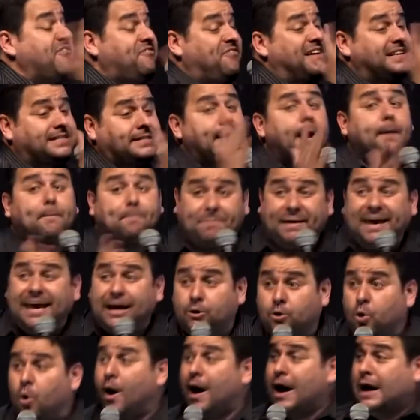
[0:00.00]
para fazer
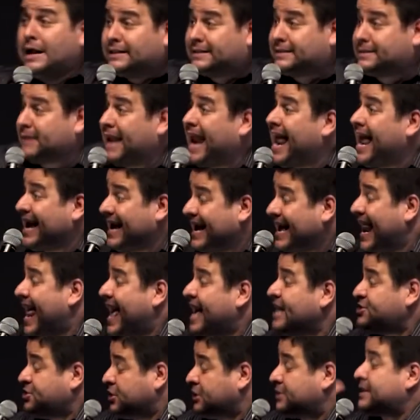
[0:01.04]
bico.
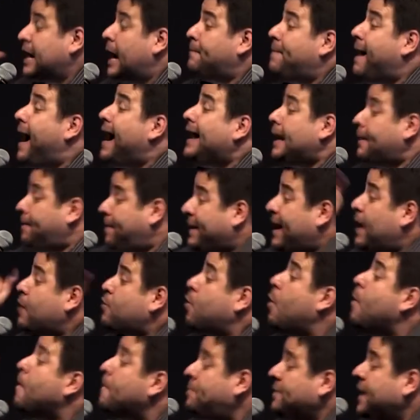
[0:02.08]
Crente trabalha para
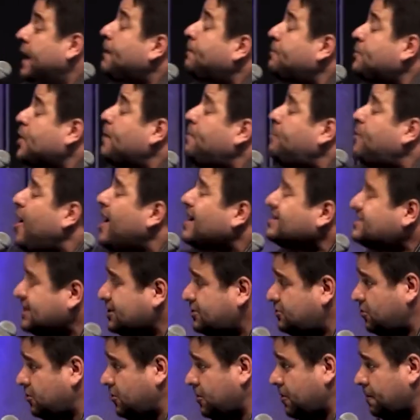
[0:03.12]
cumprir
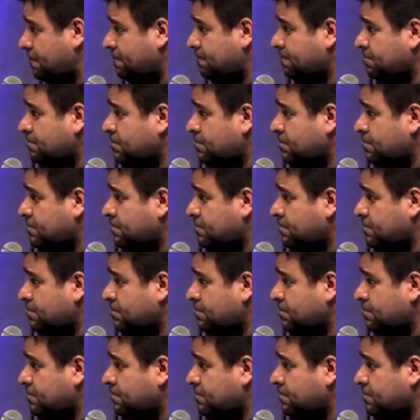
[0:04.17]
propósito